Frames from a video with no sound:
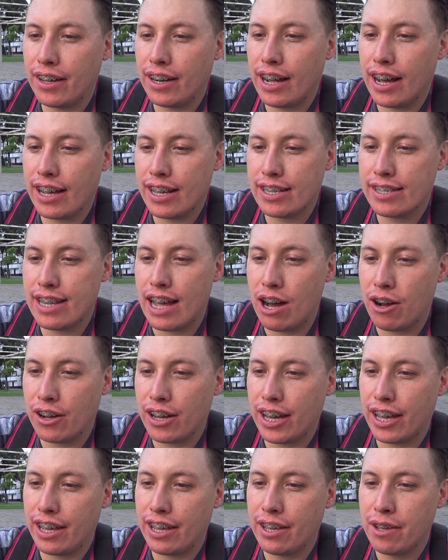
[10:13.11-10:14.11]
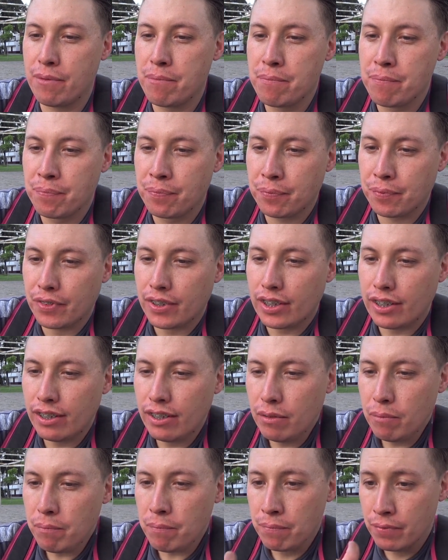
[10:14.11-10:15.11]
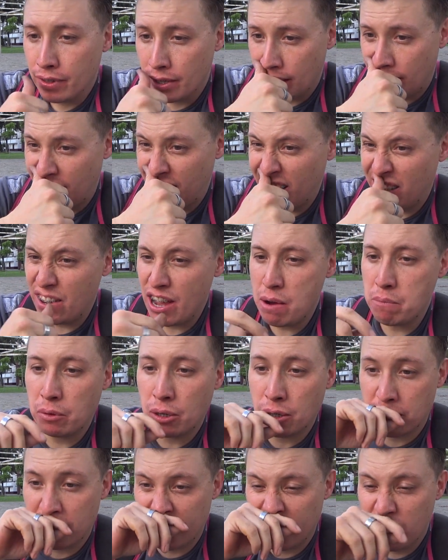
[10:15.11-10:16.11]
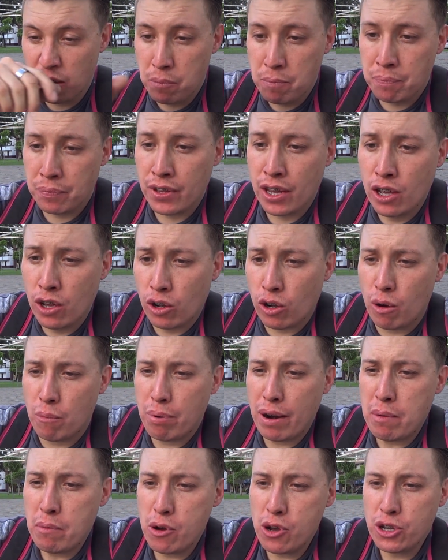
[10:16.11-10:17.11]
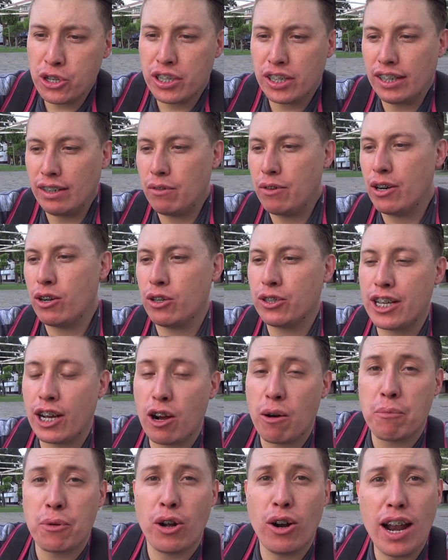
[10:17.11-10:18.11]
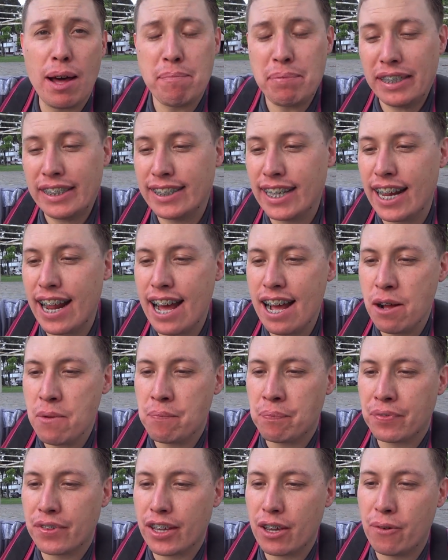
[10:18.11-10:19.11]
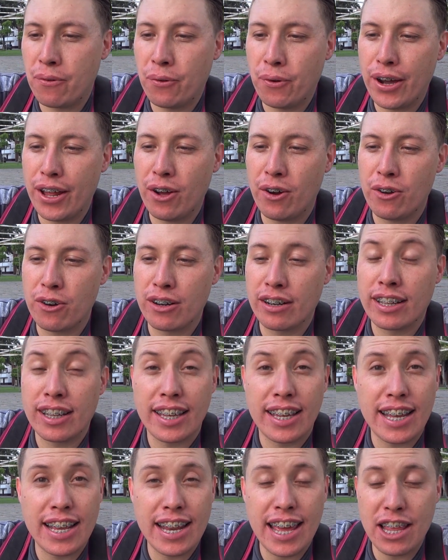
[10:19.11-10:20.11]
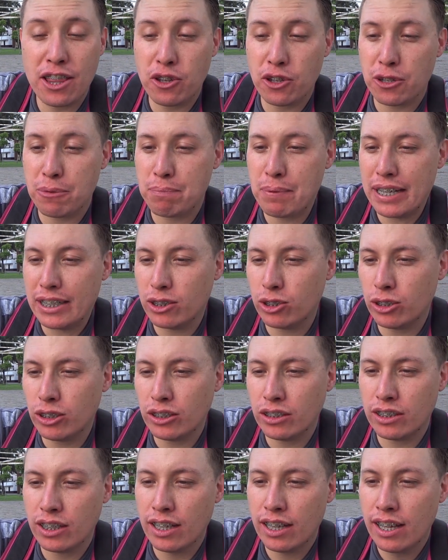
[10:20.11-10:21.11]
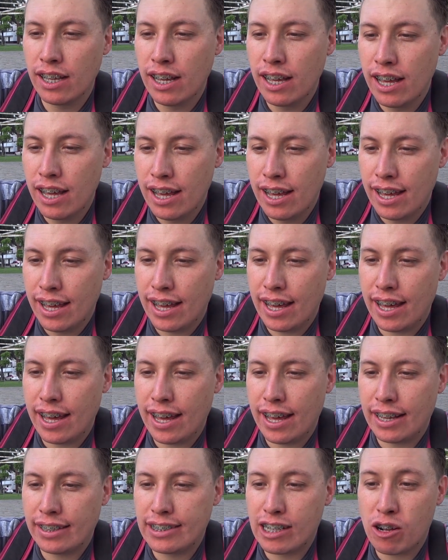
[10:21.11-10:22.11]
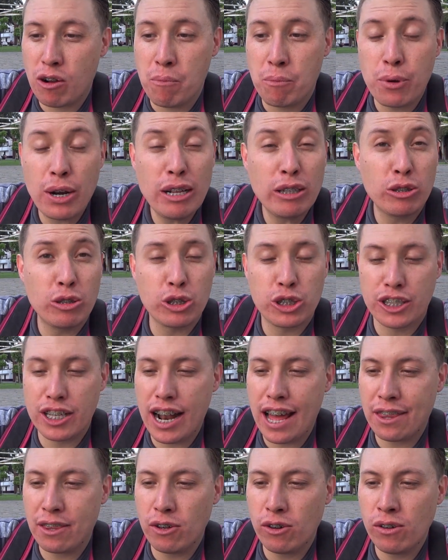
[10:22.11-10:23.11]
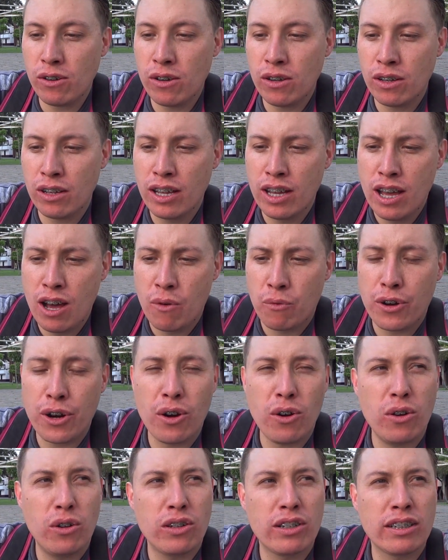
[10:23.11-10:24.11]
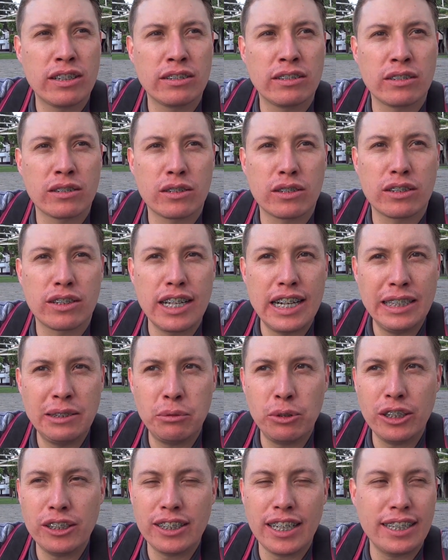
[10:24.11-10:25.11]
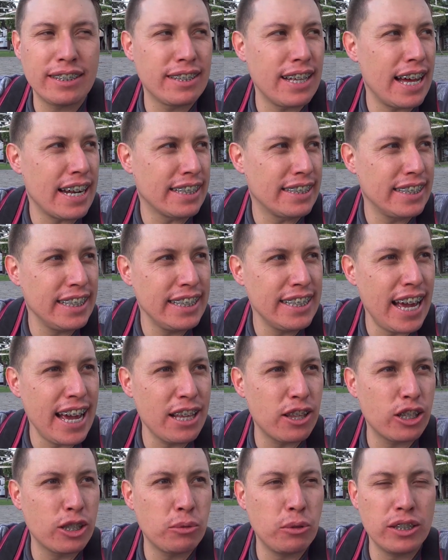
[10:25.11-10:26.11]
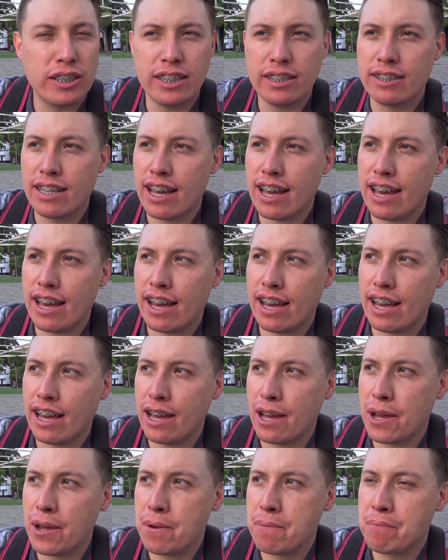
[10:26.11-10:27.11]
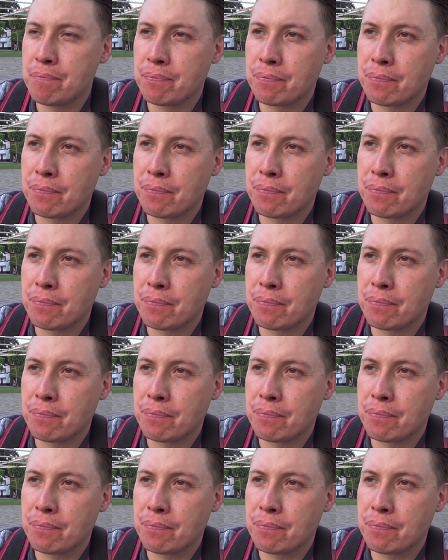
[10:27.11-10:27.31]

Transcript: aquí está, ok. A ver, veamos. Compramos, bueno, se compró la pecera, que fueron 500 pesos. Eh, se compró el sustrato. Fueron tres bolsas de arcilla y dos bolsas de,